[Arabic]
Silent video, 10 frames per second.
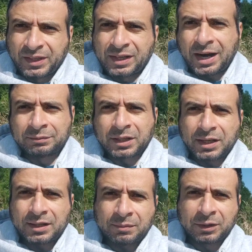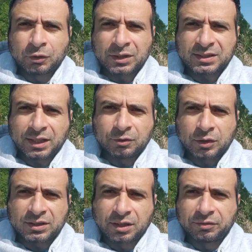إن الحمد لله نحمده ونستعينه
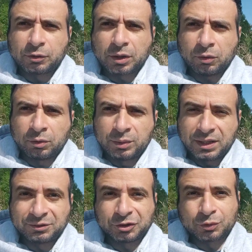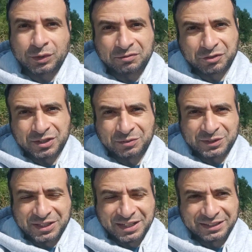ونستغفره ونعوذ بالله من شرور أنفسنا ومن
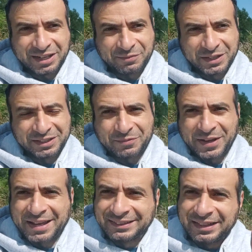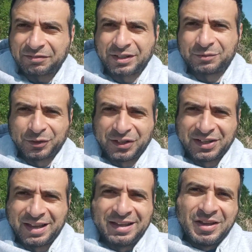سيئات أعمالنا من يهدي الله فلا
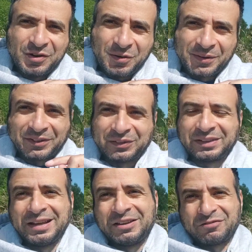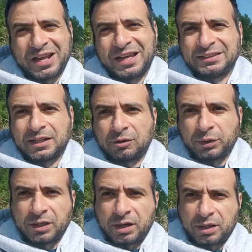مضل له ومن يضلل فلا هادي له
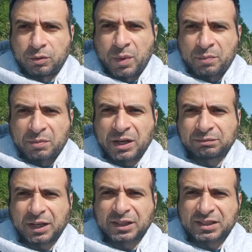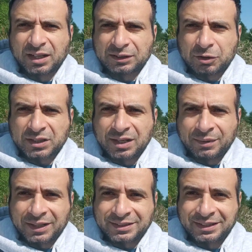بإذن الله ثم أما بعد بعد الصلاة
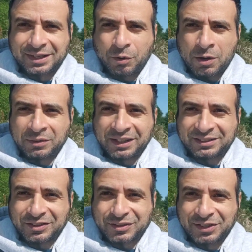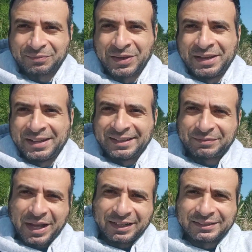والسلام على سيدنا محمد عليه الصلاة والسلام
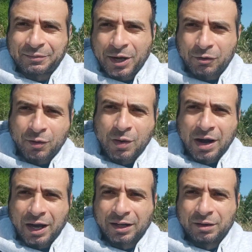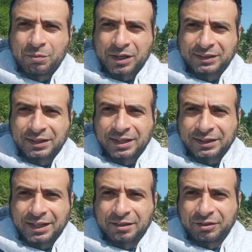نبدأ حلقتنا معاكم على بركة الله
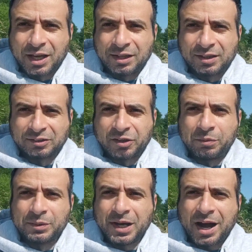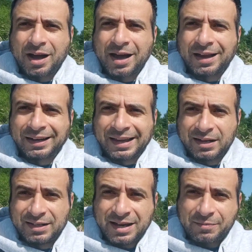تعالى في هذه الطبيعة
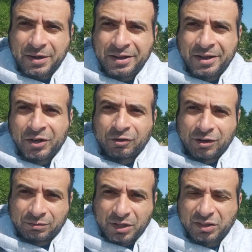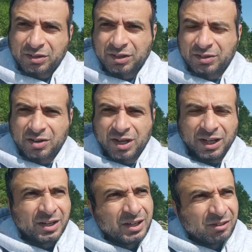الخلابة والمنظر
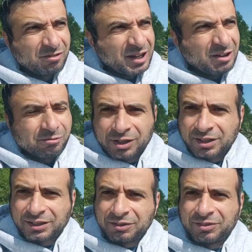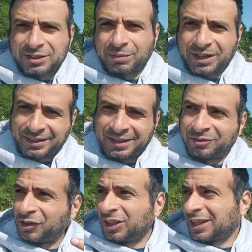الرائع والجو اللطيف نسبيا
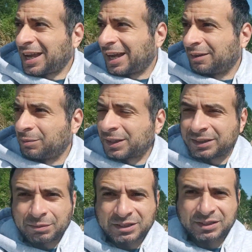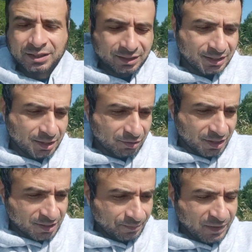في رياح باردة بس الدنيا
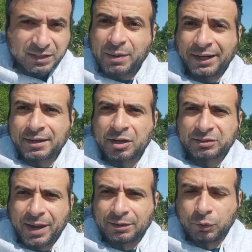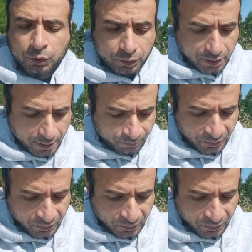كويسة أصبحنا وأصبح الملك لله